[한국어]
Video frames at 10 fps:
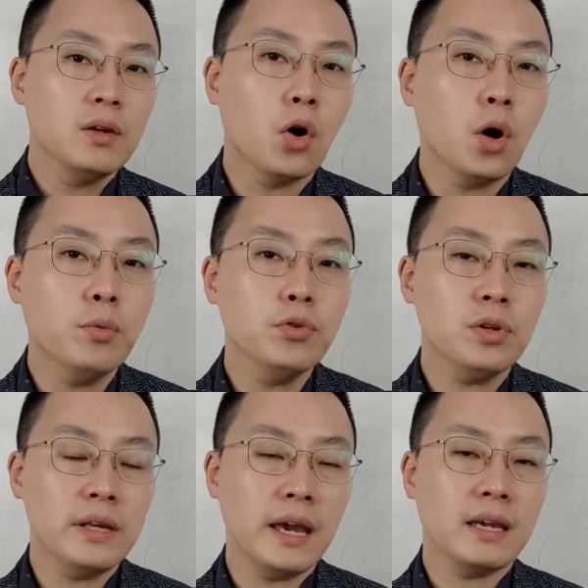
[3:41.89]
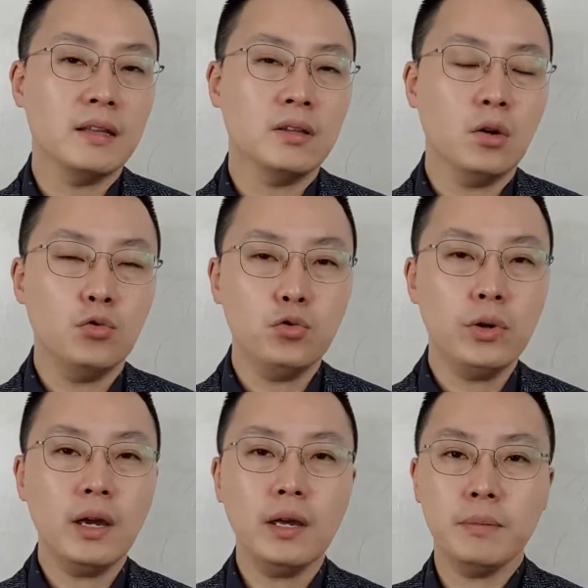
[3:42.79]
여러분들 얘기는요,
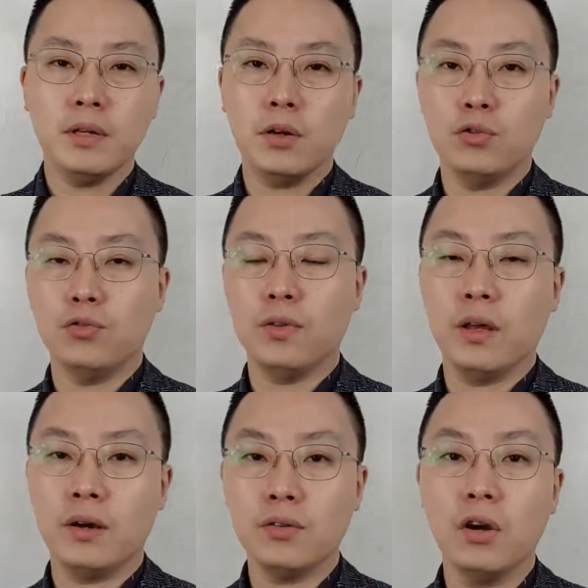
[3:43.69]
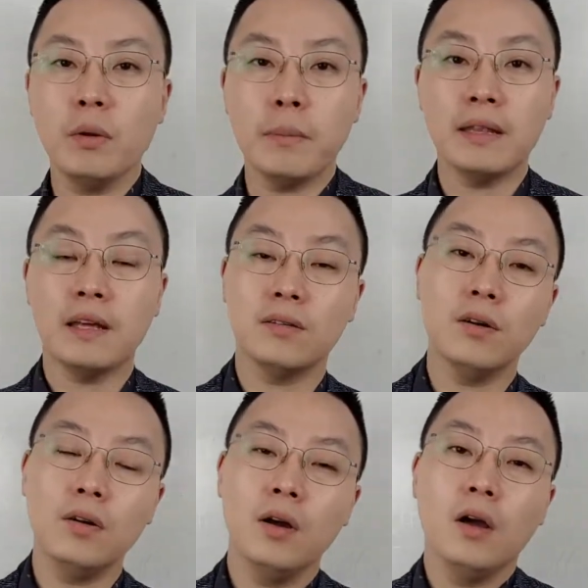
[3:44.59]
후에 밀어두세요. 처음에
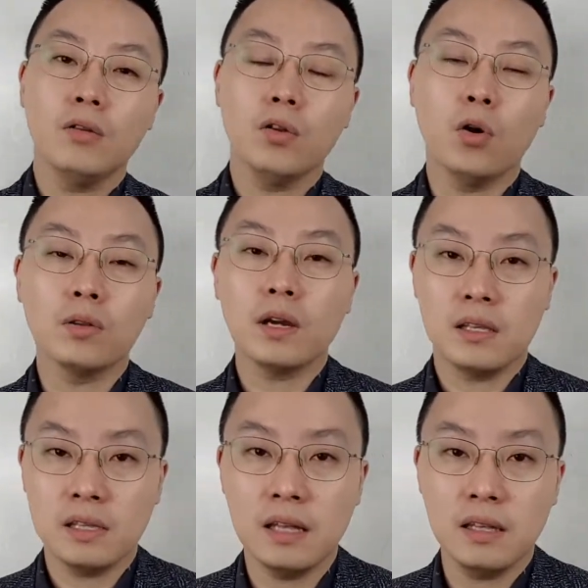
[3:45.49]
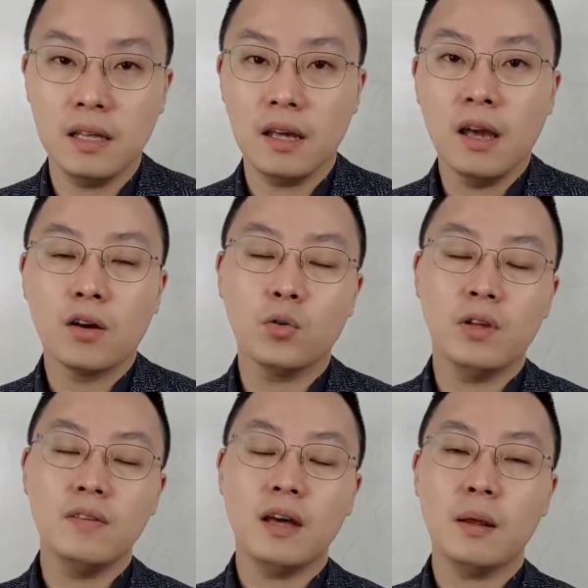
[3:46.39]
만나서 너 어떻게 지냈니? 그리고
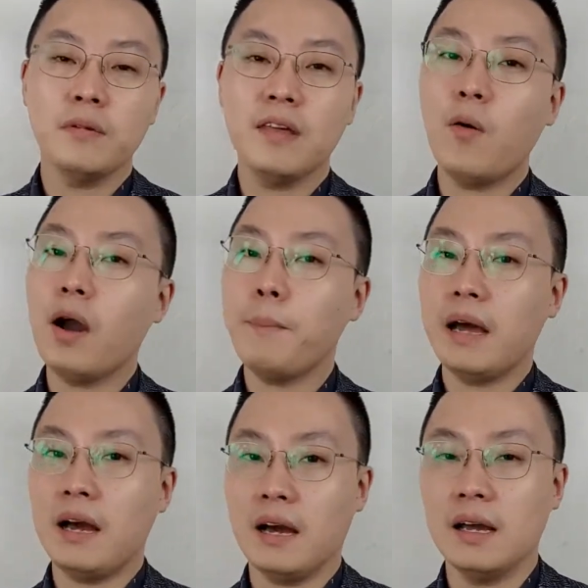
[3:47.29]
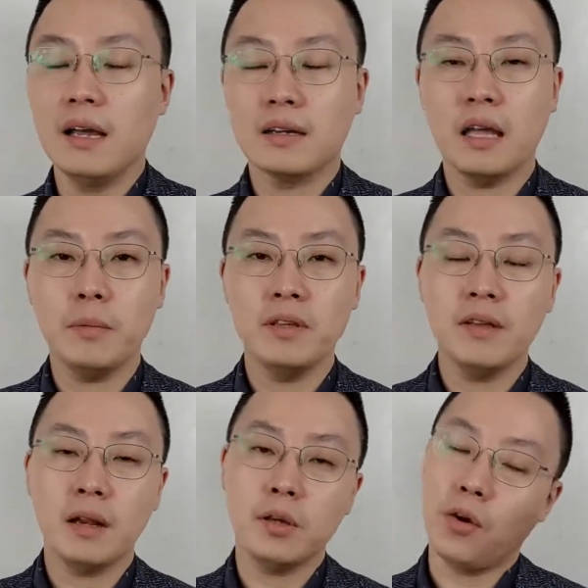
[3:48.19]
이 사람의 상황 파악, 그 다음에 이
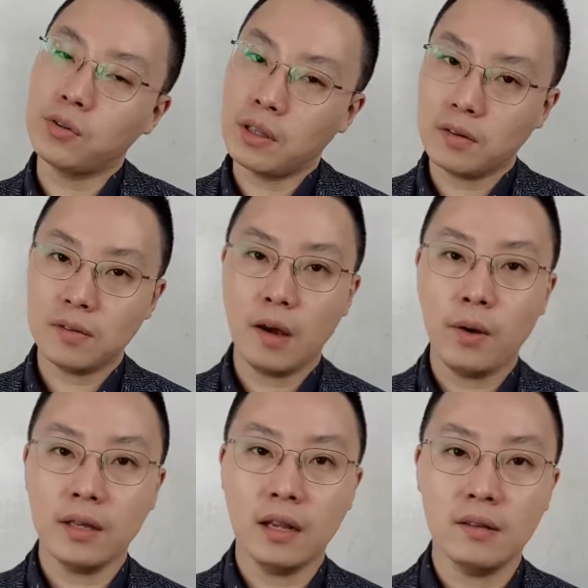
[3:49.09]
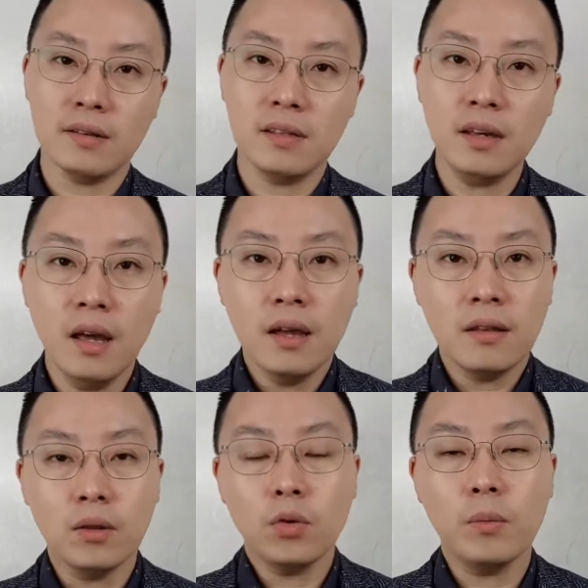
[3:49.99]
사람의 경제적 상황이라든지
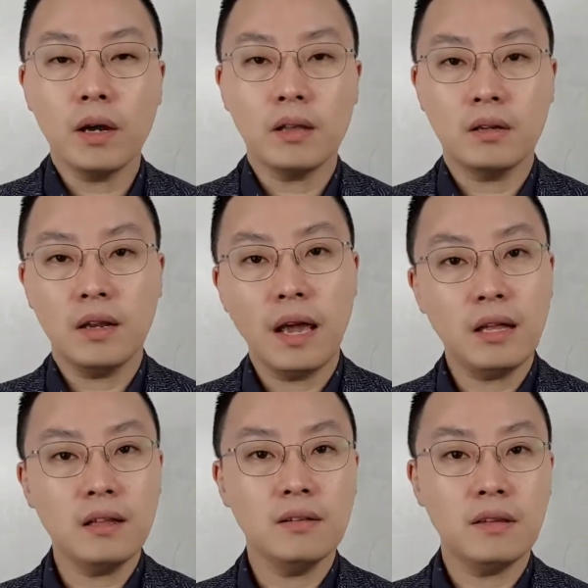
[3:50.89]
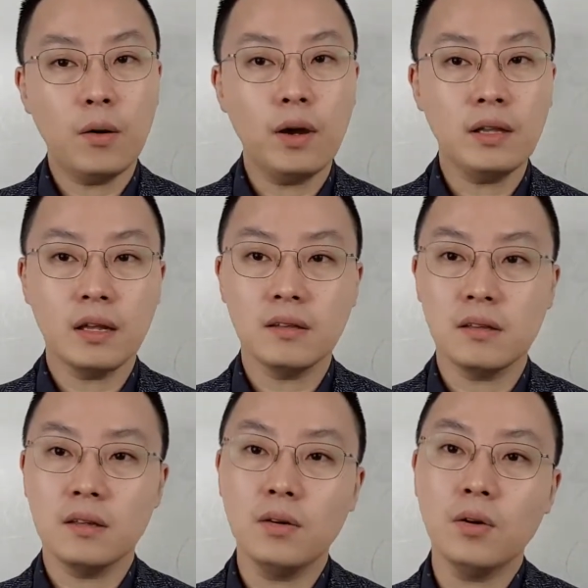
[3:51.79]
네트워크 마케팅을 해야 되는
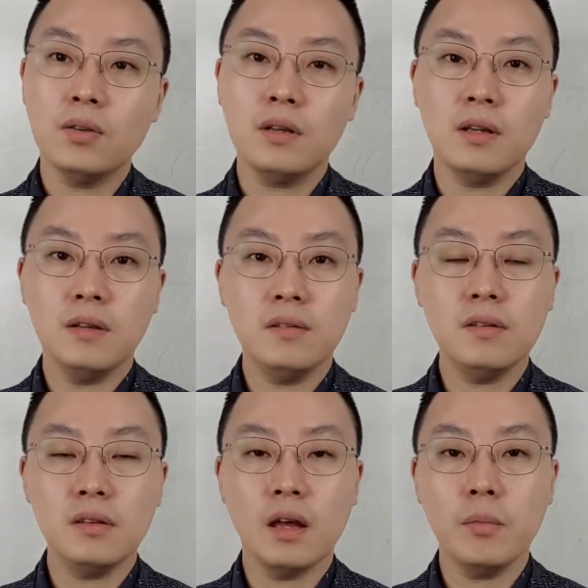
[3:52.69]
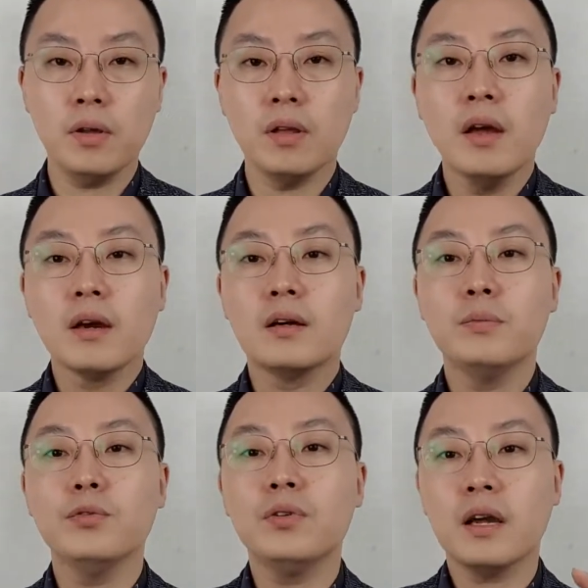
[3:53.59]
상황이라든지 이런 것들이 있으시다면
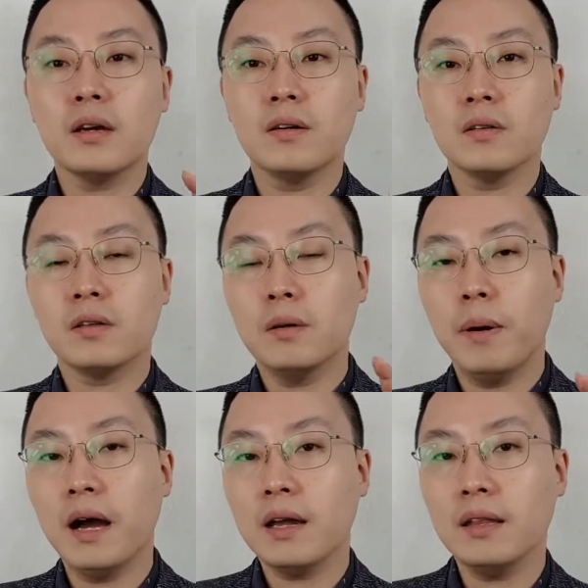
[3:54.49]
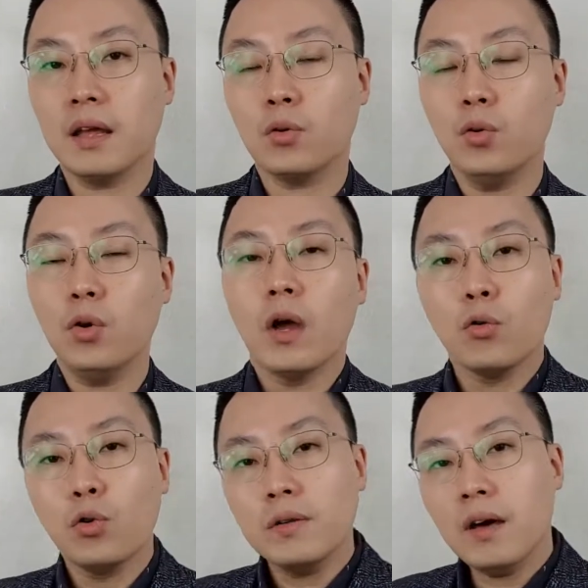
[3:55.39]
그분들의 그것들을 파악해내고
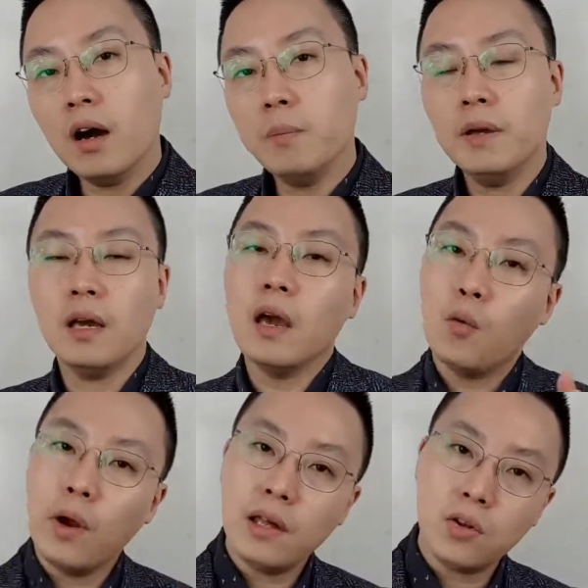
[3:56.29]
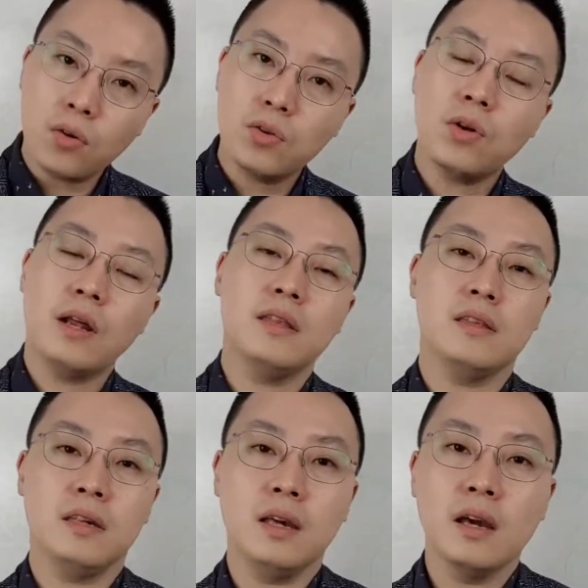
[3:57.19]
우리 사업이 왜
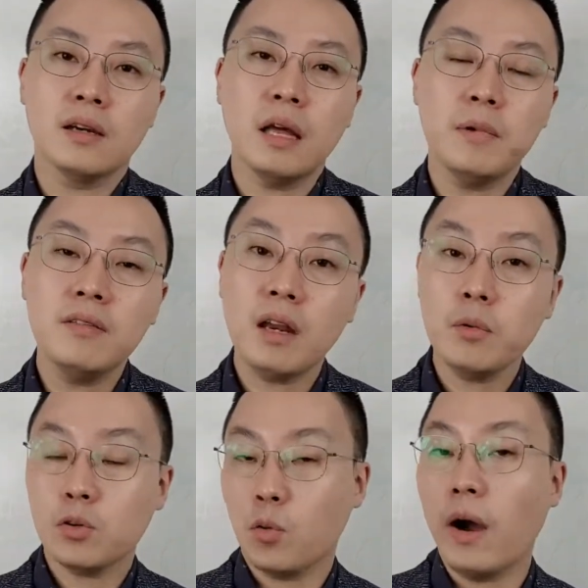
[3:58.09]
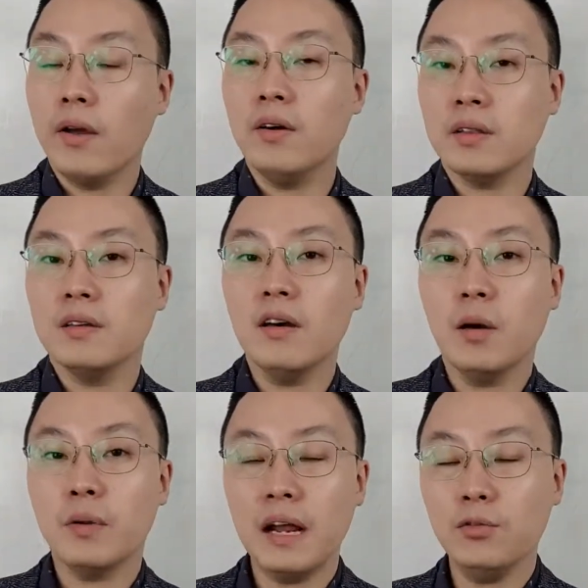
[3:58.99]
적절한지, 그 다음에 이 사람이 과연 이
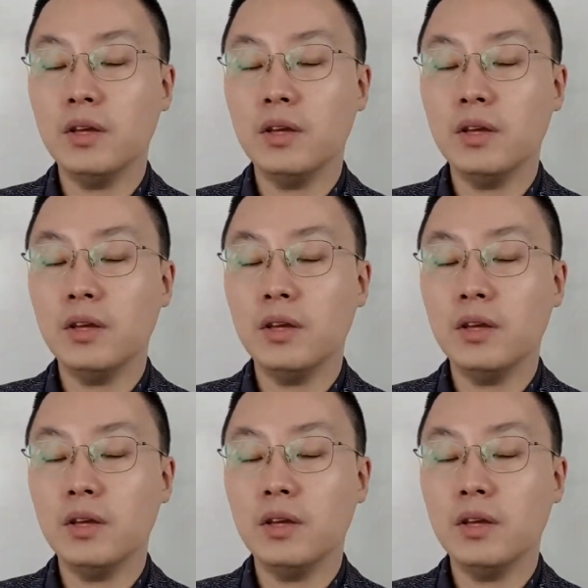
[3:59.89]
사업을 할